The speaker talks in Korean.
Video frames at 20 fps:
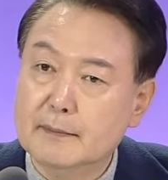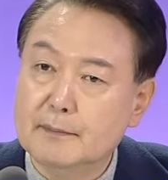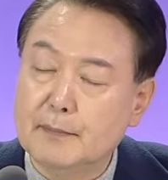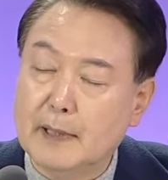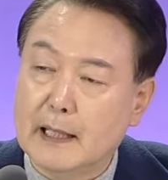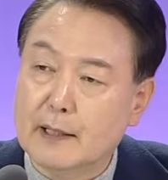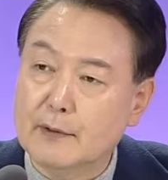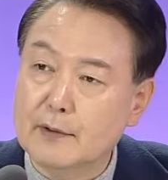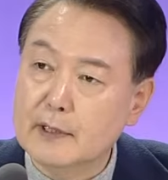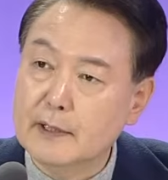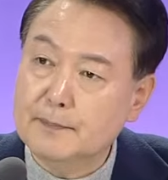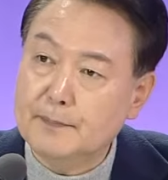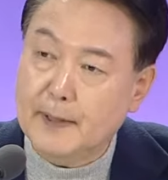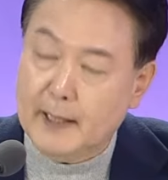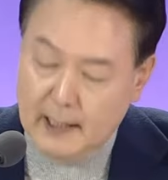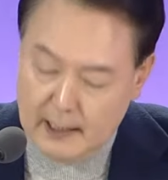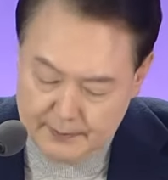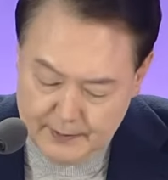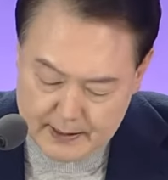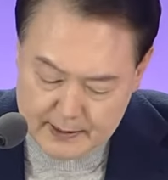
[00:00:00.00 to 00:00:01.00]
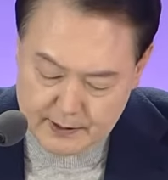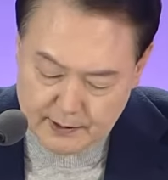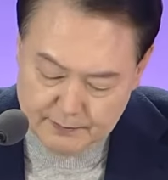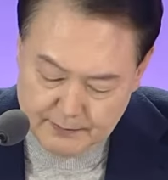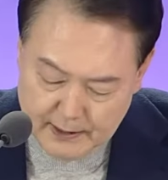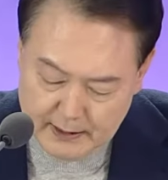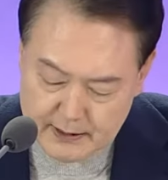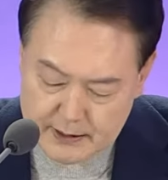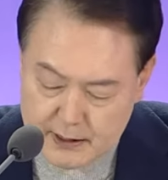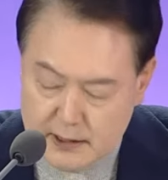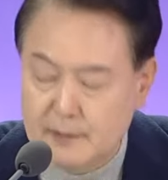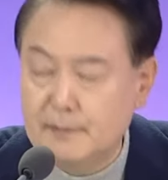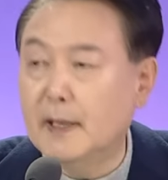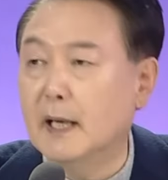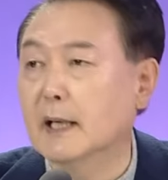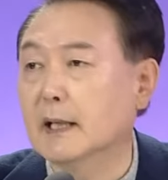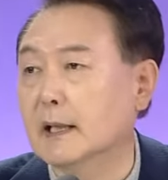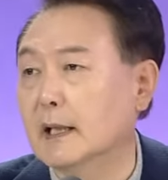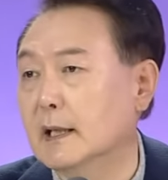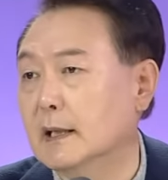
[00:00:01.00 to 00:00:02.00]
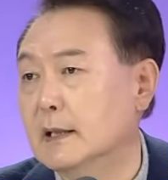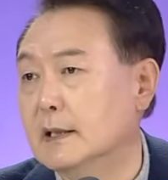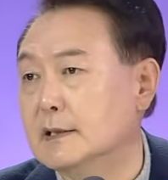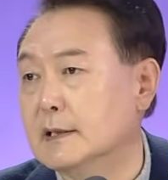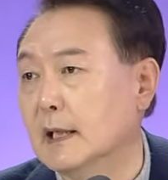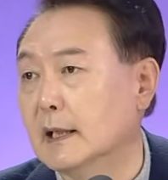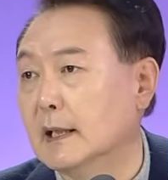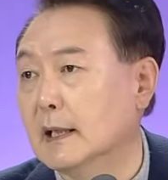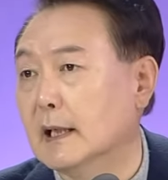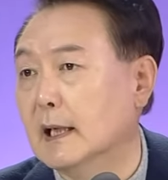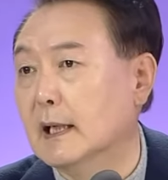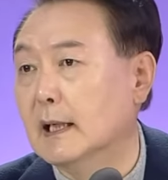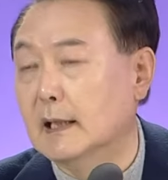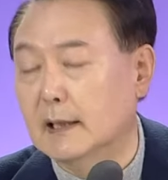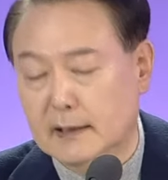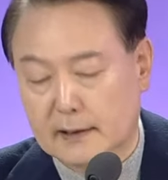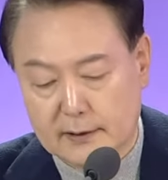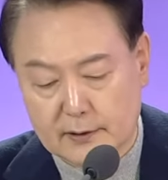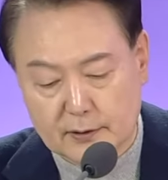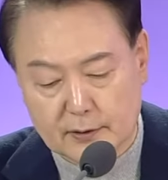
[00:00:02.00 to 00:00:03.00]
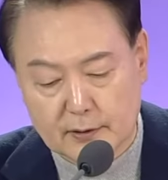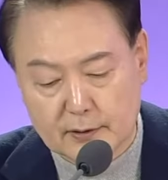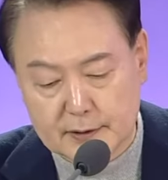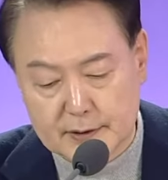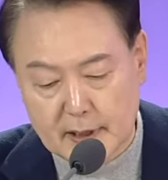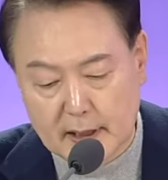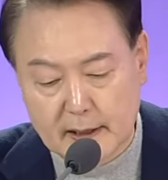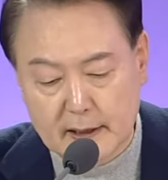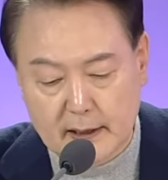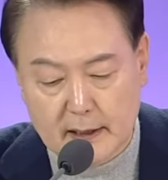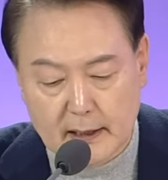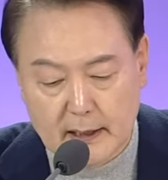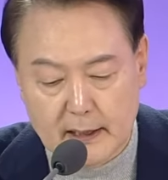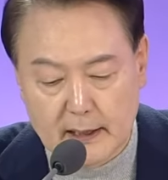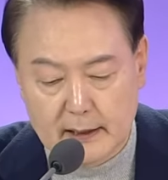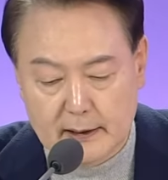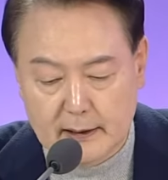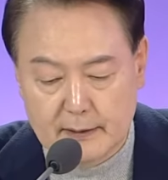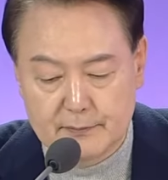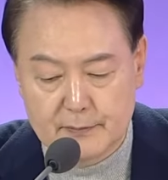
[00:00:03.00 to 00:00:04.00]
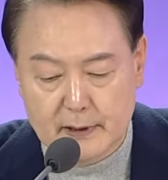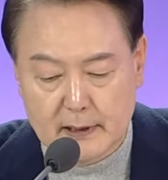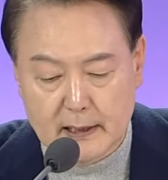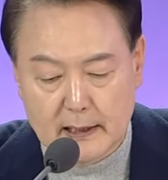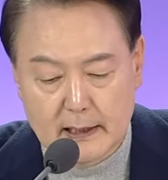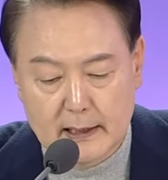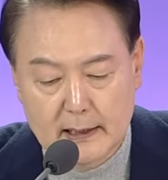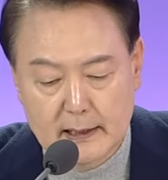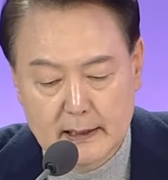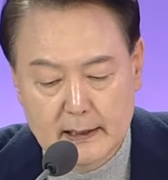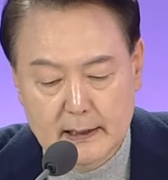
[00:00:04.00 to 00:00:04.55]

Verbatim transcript: 바로 이 팹에서만 7만 개 일자리가 더 생기게 됩니다.